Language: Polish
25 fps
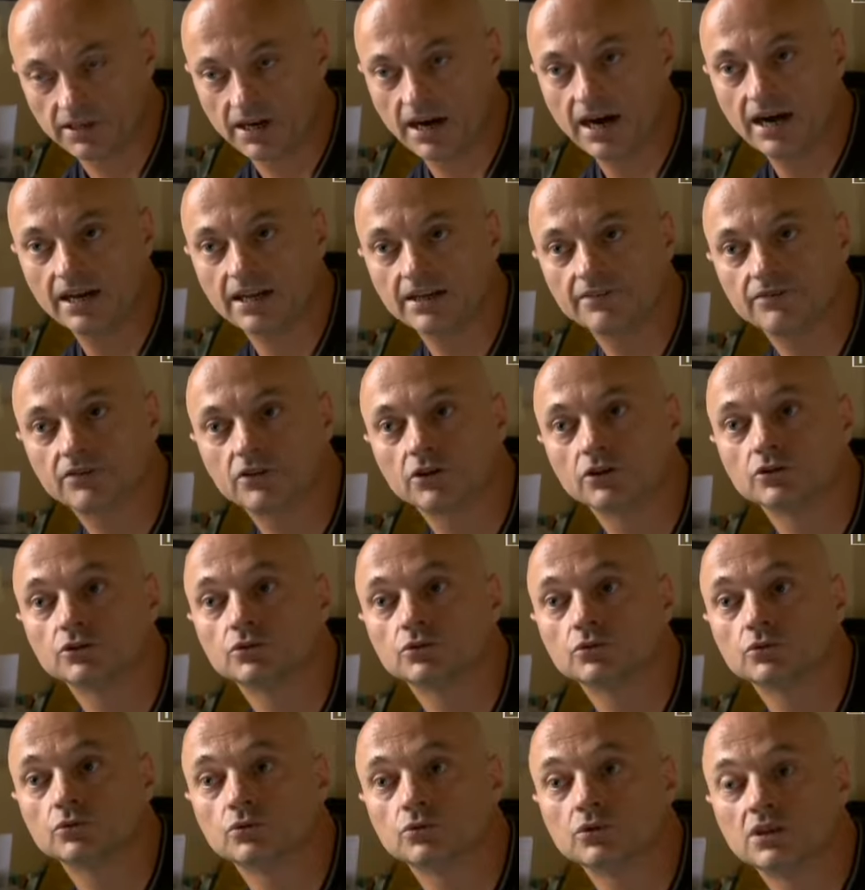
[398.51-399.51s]
Ale w
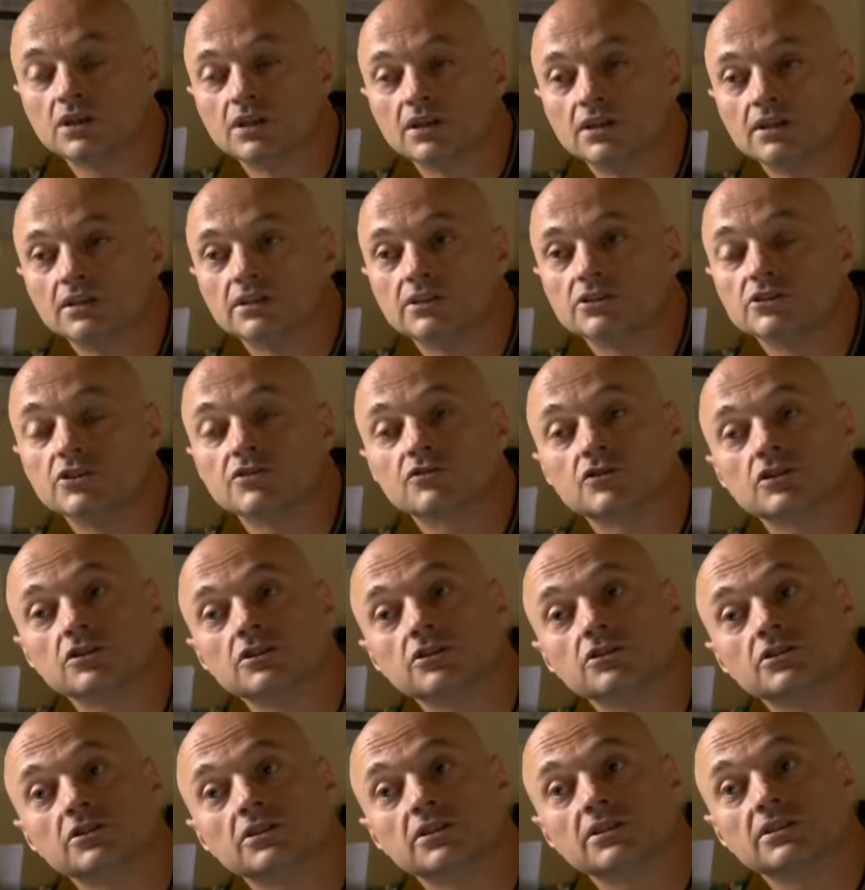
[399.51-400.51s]
końcu
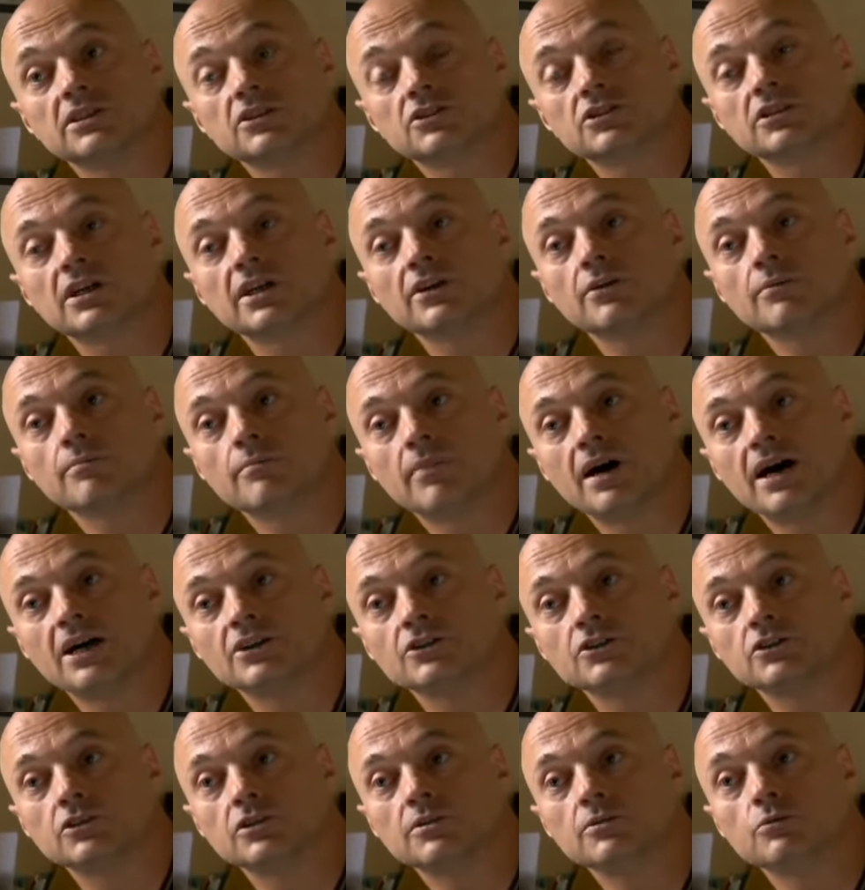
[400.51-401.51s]
dziewczyny się zaczynają
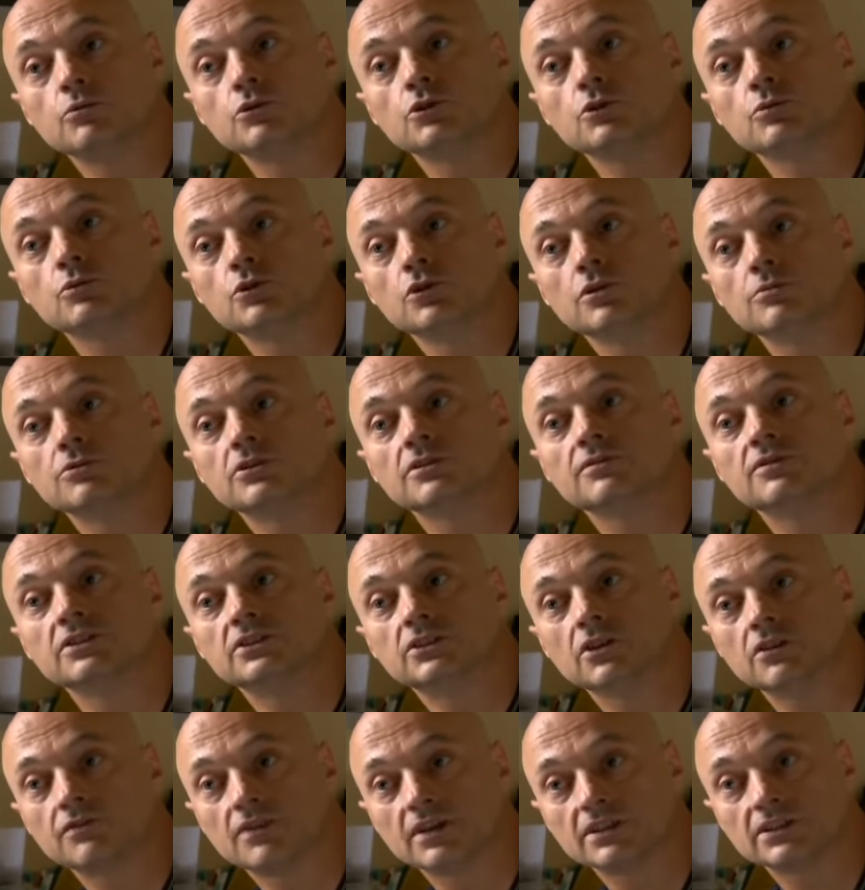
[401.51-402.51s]
bać i usiłują się
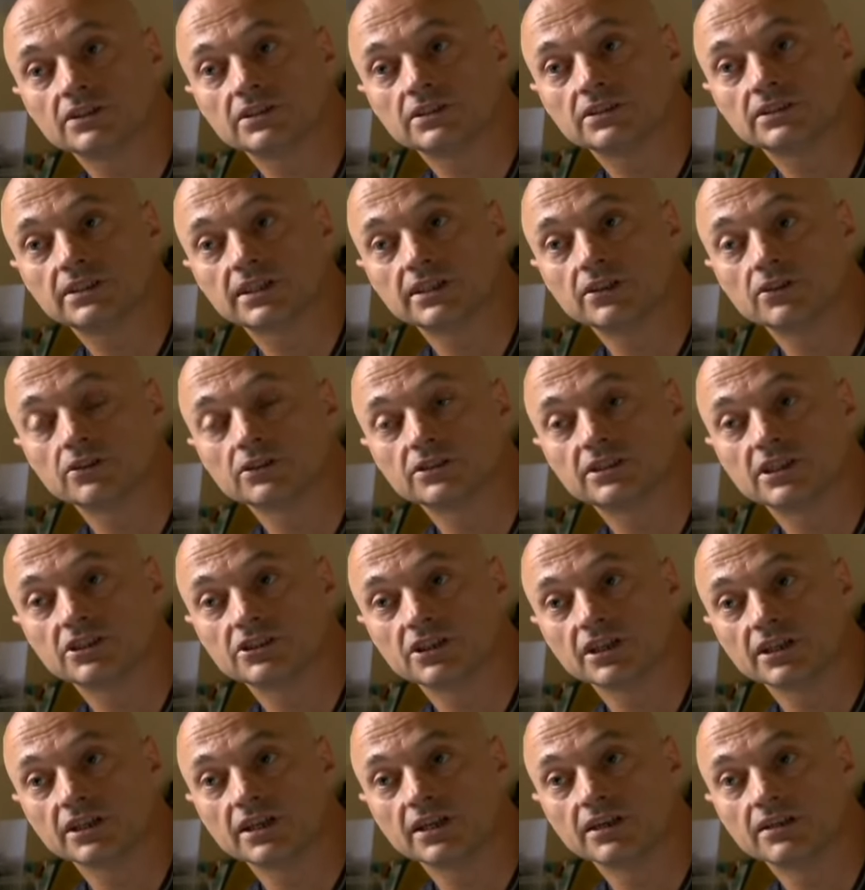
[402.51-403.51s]
wycofać z tego
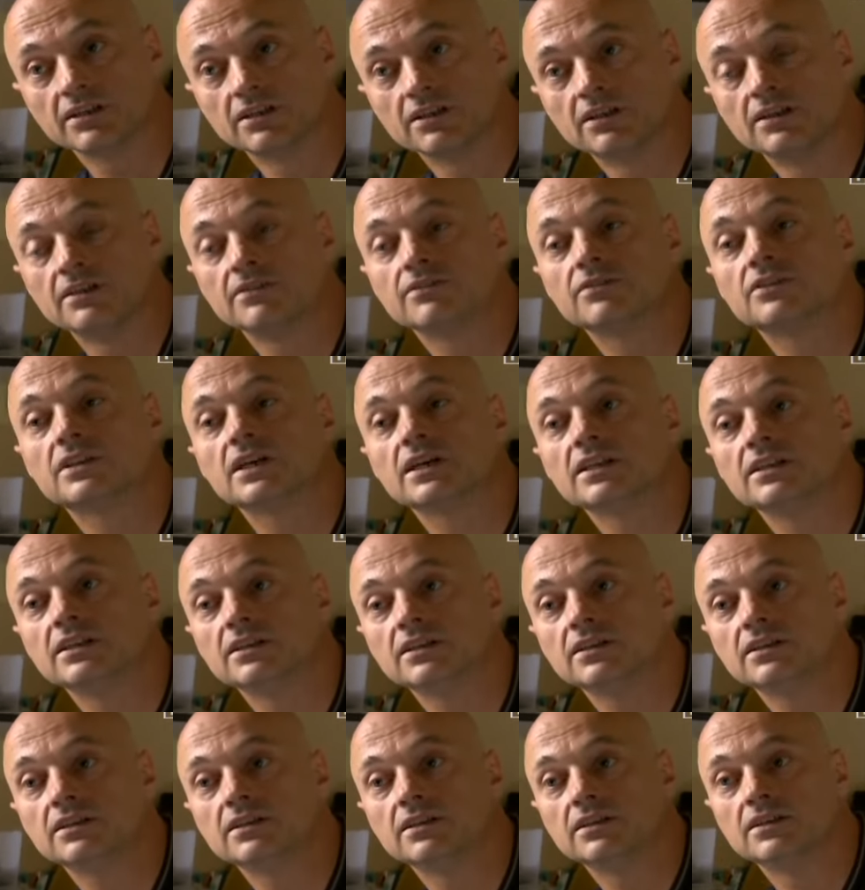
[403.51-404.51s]
zdarzenia.
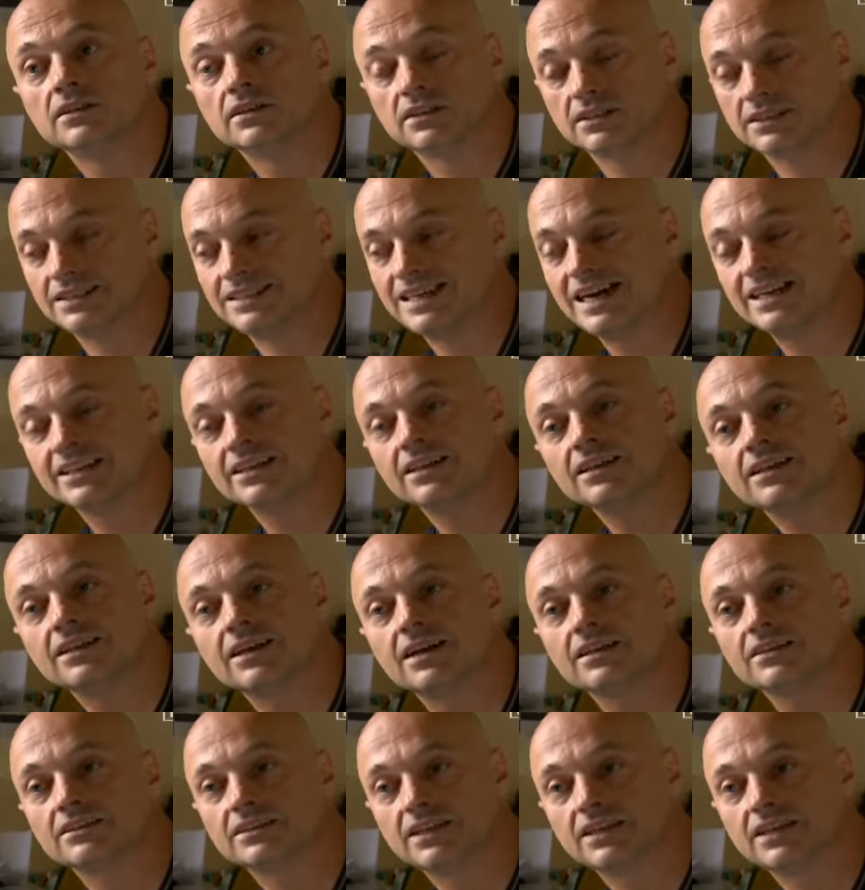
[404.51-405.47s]
Wtedy Daniel H,